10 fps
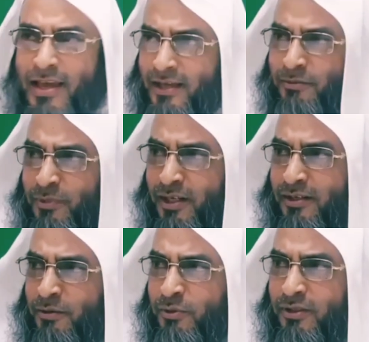এক
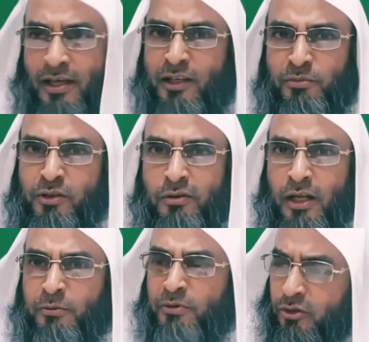মিনিটের মধ্যে এক মিনিটও
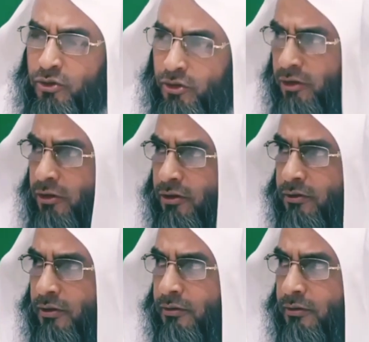লাগবে না জ্বললো